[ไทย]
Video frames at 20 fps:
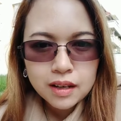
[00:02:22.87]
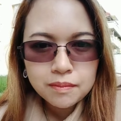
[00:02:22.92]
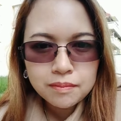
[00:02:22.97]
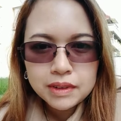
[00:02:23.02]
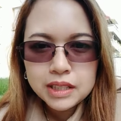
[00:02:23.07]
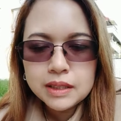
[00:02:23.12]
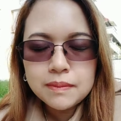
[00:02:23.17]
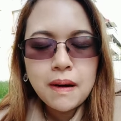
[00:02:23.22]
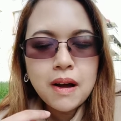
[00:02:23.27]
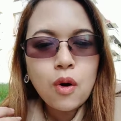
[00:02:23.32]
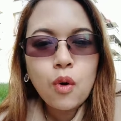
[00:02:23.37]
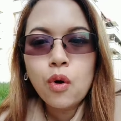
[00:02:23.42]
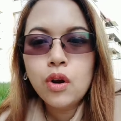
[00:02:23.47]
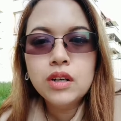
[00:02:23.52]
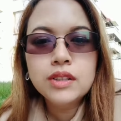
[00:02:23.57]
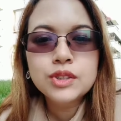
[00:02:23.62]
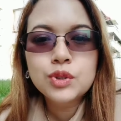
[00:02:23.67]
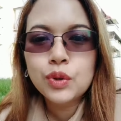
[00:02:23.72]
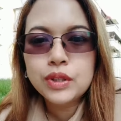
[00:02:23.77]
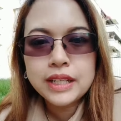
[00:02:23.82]
หรือบางคนห
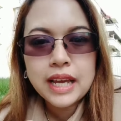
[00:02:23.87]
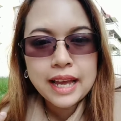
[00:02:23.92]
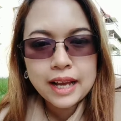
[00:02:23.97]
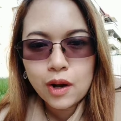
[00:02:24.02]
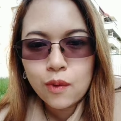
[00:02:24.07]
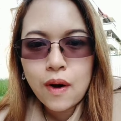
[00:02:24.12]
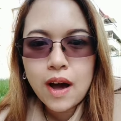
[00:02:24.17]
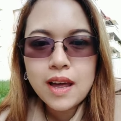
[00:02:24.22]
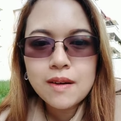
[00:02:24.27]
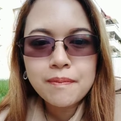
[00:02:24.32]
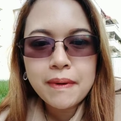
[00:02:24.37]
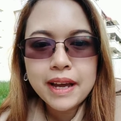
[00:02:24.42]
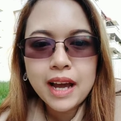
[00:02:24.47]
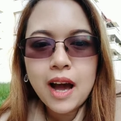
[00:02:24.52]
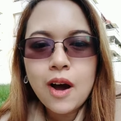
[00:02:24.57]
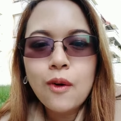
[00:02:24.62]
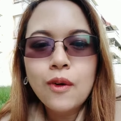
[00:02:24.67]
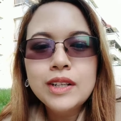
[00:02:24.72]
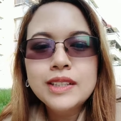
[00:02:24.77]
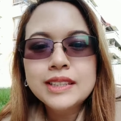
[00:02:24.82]
รือส่วนใหญ่ก็ว่ากันไป
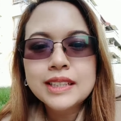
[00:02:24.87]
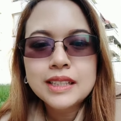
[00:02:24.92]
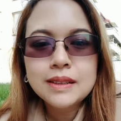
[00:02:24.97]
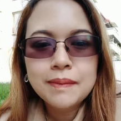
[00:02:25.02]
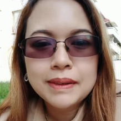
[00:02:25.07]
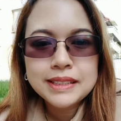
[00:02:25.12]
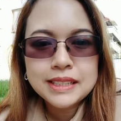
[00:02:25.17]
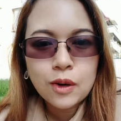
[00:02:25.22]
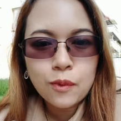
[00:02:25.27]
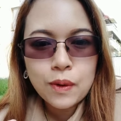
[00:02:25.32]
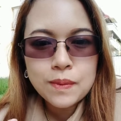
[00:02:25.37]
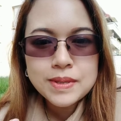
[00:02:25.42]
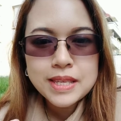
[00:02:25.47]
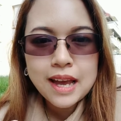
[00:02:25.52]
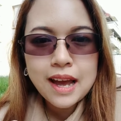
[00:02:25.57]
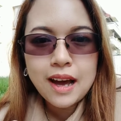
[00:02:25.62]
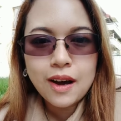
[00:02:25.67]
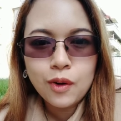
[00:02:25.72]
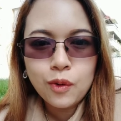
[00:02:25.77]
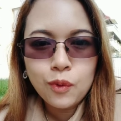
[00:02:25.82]
เขาก็เจอมาจากเว็บไซ
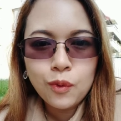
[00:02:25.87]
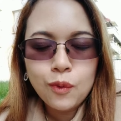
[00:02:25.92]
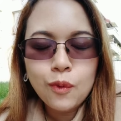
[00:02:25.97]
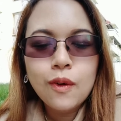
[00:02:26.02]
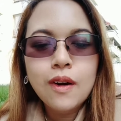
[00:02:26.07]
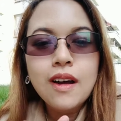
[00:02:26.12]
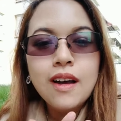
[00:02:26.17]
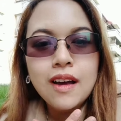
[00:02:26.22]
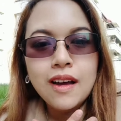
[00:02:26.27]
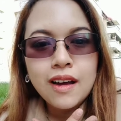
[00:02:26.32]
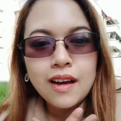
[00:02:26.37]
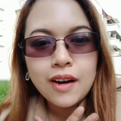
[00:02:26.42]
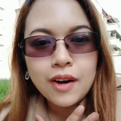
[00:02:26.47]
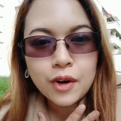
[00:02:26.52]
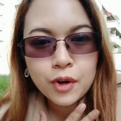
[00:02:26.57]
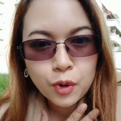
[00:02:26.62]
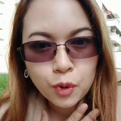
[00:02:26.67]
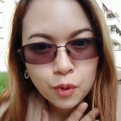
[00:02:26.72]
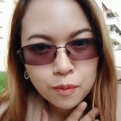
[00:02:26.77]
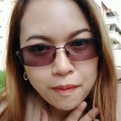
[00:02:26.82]
ต์หาคู่ค
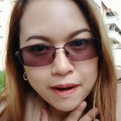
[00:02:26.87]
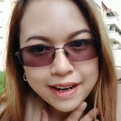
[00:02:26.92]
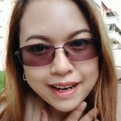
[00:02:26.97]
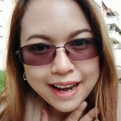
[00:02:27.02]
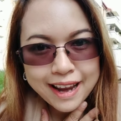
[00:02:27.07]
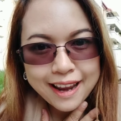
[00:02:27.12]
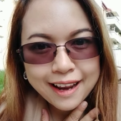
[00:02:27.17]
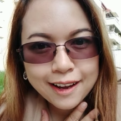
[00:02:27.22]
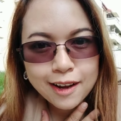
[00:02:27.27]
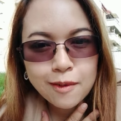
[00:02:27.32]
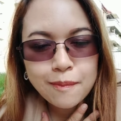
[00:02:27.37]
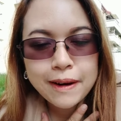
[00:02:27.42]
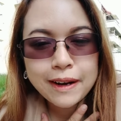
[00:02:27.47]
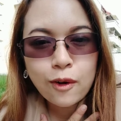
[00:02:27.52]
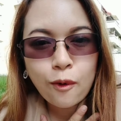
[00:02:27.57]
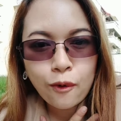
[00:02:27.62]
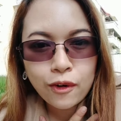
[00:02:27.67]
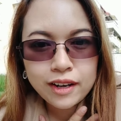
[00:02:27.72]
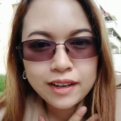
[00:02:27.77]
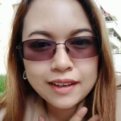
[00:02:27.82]
รูเปิ้ลเองก็เป็น
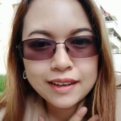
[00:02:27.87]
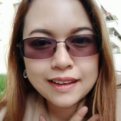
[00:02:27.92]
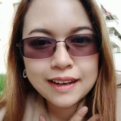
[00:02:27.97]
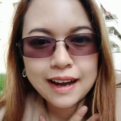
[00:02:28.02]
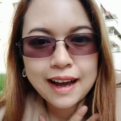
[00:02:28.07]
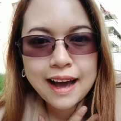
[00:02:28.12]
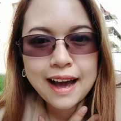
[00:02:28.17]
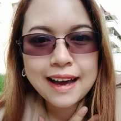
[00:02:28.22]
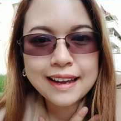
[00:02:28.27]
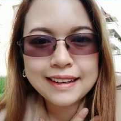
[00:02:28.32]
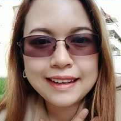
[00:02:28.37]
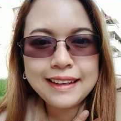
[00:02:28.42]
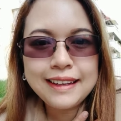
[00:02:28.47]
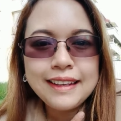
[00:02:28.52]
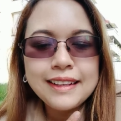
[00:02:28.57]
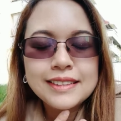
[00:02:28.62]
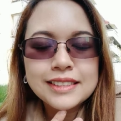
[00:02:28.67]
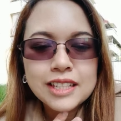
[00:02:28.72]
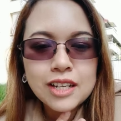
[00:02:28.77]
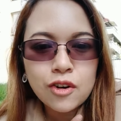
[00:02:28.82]
คนหนึ่งค่ะที่
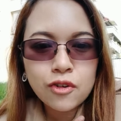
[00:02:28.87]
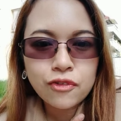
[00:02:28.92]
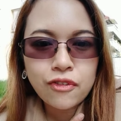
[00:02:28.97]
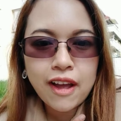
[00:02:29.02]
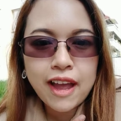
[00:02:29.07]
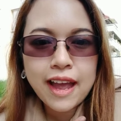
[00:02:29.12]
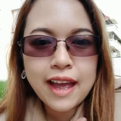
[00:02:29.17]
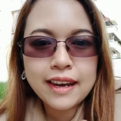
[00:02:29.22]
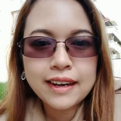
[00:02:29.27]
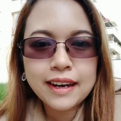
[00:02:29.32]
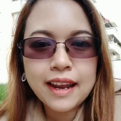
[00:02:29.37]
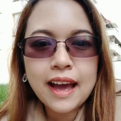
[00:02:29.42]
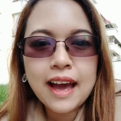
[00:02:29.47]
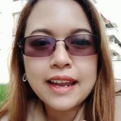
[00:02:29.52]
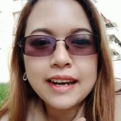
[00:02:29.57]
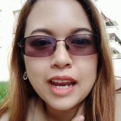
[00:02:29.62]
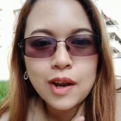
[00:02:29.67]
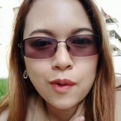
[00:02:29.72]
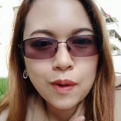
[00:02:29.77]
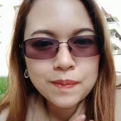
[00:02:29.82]
เจอแฟนนะคะ
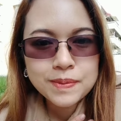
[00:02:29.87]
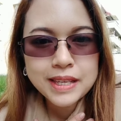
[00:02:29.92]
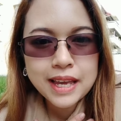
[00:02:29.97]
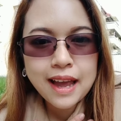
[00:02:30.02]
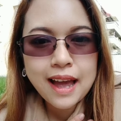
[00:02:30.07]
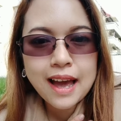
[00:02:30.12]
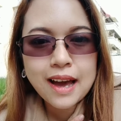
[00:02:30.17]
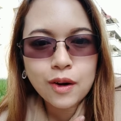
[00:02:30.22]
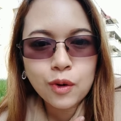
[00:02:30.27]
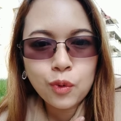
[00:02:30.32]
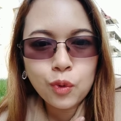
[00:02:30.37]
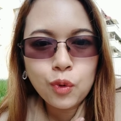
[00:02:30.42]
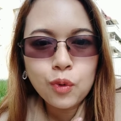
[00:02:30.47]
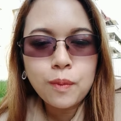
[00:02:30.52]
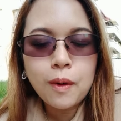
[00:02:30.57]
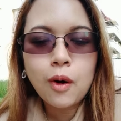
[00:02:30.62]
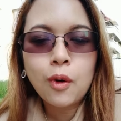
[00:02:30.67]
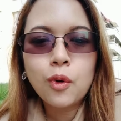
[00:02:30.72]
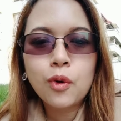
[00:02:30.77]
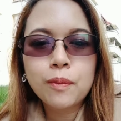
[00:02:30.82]
ในเว็บไซต์หาคู่เพ
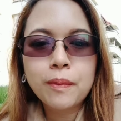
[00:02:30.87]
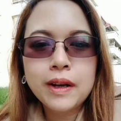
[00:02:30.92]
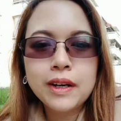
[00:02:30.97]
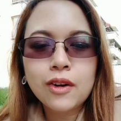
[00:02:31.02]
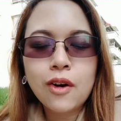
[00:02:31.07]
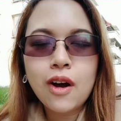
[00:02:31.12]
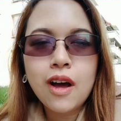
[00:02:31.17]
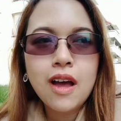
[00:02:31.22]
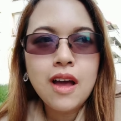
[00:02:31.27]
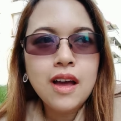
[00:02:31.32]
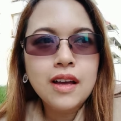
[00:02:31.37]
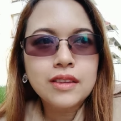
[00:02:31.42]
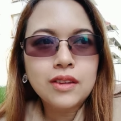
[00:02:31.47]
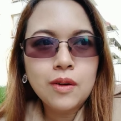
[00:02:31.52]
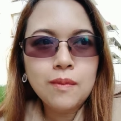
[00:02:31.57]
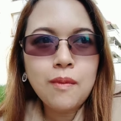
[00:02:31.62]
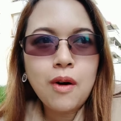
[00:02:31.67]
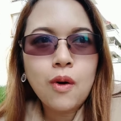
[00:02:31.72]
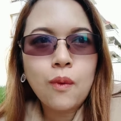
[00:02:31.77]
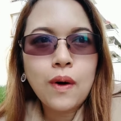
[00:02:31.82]
ราะครูเปิ้ลก็ต้อ
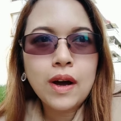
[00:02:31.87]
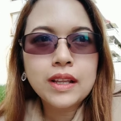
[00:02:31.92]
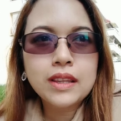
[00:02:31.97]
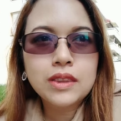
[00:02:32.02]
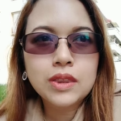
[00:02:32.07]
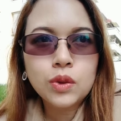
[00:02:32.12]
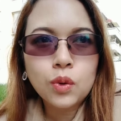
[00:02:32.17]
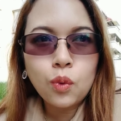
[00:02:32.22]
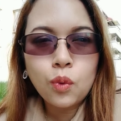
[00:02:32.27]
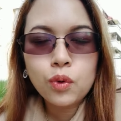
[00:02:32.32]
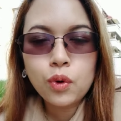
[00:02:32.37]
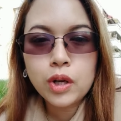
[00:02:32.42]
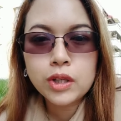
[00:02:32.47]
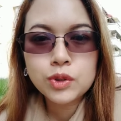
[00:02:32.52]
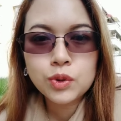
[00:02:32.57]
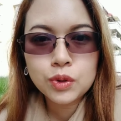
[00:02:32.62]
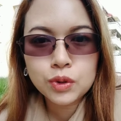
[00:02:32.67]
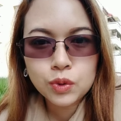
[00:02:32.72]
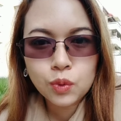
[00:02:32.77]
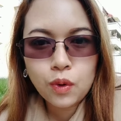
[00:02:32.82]
งบอกว่าตัวโดย
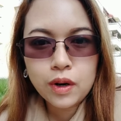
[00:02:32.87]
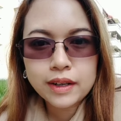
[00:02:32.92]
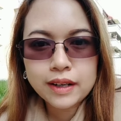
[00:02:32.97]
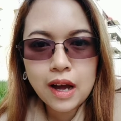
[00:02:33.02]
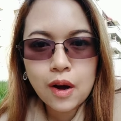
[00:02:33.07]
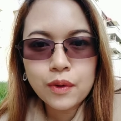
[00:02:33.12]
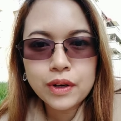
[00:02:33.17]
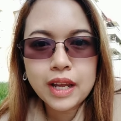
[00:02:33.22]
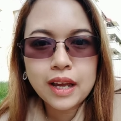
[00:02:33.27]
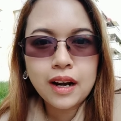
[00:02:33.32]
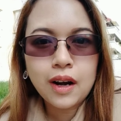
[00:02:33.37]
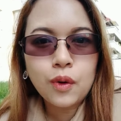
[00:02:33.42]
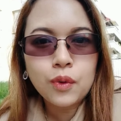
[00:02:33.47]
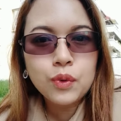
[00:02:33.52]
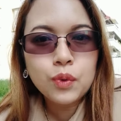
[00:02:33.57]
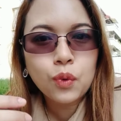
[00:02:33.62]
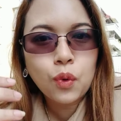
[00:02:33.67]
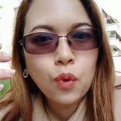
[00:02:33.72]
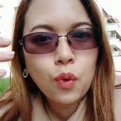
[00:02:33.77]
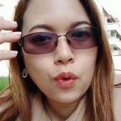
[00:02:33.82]
ส่วนตัวเราเนี่ยเราอ
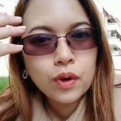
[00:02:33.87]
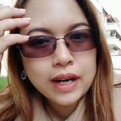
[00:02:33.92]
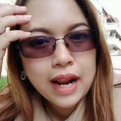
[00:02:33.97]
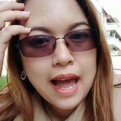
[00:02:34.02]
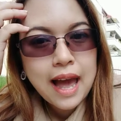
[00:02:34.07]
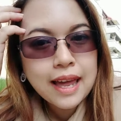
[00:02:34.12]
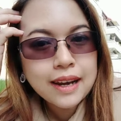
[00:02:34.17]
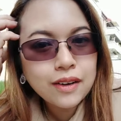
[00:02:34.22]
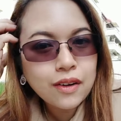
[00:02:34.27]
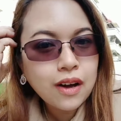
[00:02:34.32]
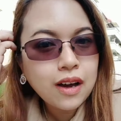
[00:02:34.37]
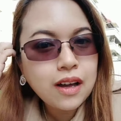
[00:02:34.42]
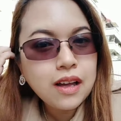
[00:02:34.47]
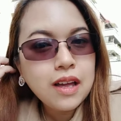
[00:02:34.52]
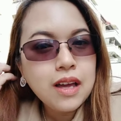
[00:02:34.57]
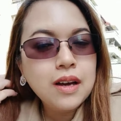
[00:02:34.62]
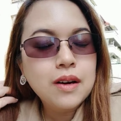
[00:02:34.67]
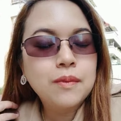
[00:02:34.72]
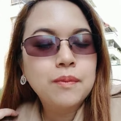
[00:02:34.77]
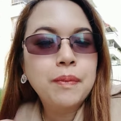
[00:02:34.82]
ยู่โคราชนะคะ
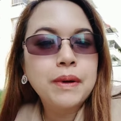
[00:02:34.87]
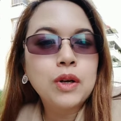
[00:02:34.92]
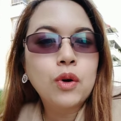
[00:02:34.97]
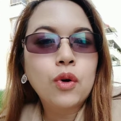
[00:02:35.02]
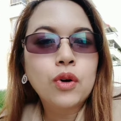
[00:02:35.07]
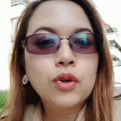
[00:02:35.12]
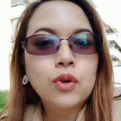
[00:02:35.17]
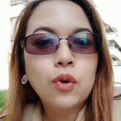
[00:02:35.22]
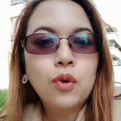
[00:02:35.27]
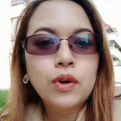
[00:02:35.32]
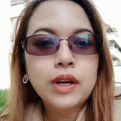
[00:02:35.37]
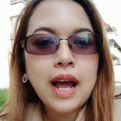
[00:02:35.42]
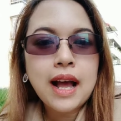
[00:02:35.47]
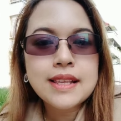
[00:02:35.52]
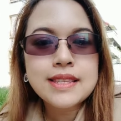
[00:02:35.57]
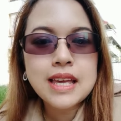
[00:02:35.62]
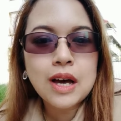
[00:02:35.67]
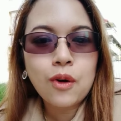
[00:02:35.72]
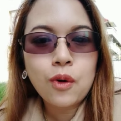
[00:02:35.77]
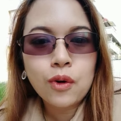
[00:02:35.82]
เป็นคนโคราช
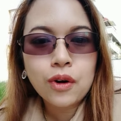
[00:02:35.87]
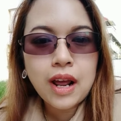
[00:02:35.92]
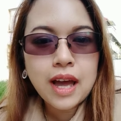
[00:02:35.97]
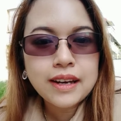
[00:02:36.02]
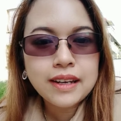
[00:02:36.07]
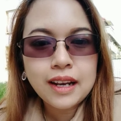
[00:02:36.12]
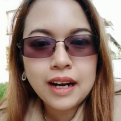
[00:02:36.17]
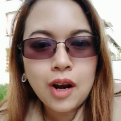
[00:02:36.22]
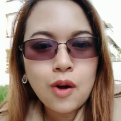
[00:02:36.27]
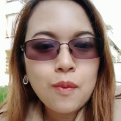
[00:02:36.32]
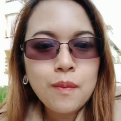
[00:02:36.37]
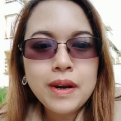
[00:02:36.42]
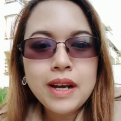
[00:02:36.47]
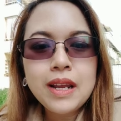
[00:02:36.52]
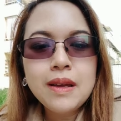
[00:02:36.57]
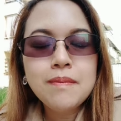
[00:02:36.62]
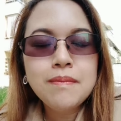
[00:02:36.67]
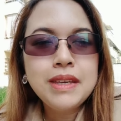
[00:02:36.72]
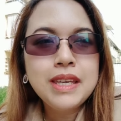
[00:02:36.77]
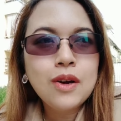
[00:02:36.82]
สาวโคราชเนี่ยเราไม่ได้
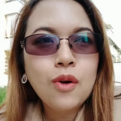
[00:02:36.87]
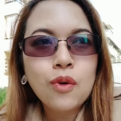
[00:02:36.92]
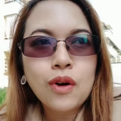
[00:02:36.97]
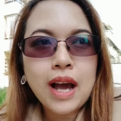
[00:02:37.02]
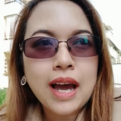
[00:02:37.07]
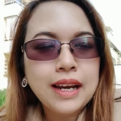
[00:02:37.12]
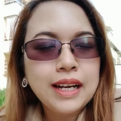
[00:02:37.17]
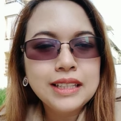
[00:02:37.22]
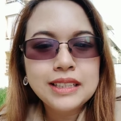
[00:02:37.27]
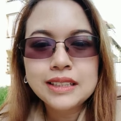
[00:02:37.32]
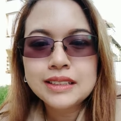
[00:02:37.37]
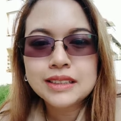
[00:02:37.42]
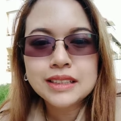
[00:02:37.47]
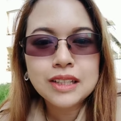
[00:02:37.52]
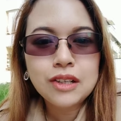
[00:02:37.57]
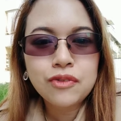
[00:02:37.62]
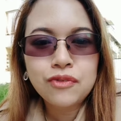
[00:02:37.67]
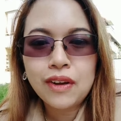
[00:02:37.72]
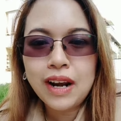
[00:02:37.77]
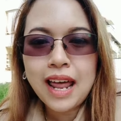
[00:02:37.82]
มีโอกาสที่จะเจอ
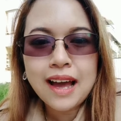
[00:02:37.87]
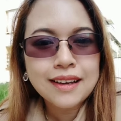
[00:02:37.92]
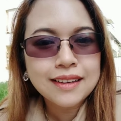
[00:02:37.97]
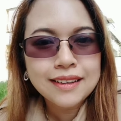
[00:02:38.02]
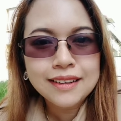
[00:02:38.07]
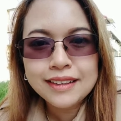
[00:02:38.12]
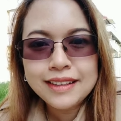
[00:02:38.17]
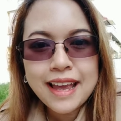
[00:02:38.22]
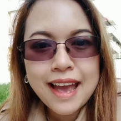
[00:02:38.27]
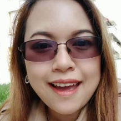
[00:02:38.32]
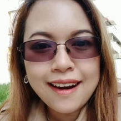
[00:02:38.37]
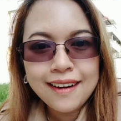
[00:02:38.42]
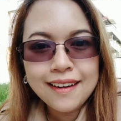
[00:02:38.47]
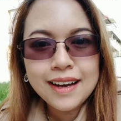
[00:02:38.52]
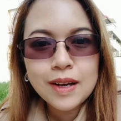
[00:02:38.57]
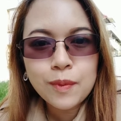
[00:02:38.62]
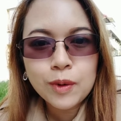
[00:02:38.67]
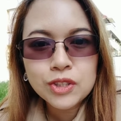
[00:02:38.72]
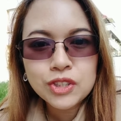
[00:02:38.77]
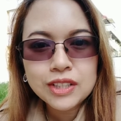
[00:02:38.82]
ฝรั่งเยอะแยะเลย
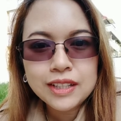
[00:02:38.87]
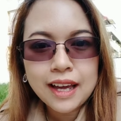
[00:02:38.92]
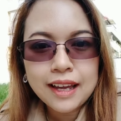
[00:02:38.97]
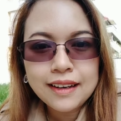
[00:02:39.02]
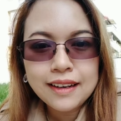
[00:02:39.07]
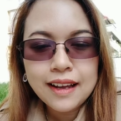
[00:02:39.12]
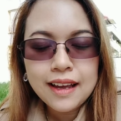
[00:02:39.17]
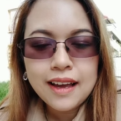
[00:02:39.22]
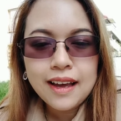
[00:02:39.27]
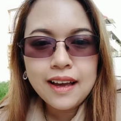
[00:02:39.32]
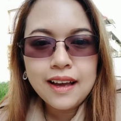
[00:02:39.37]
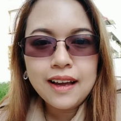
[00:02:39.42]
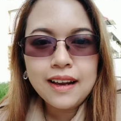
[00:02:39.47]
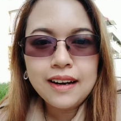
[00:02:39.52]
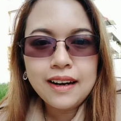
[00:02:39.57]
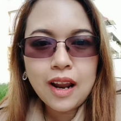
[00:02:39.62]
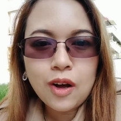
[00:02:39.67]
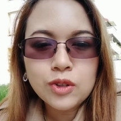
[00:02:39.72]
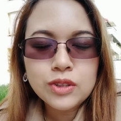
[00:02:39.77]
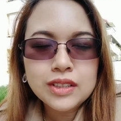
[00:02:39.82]
เพราะฉะนั้น
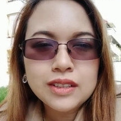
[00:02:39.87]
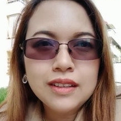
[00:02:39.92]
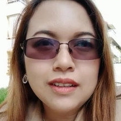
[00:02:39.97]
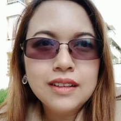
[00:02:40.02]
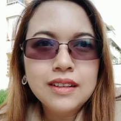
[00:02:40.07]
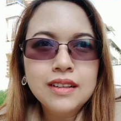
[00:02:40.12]
เราจึง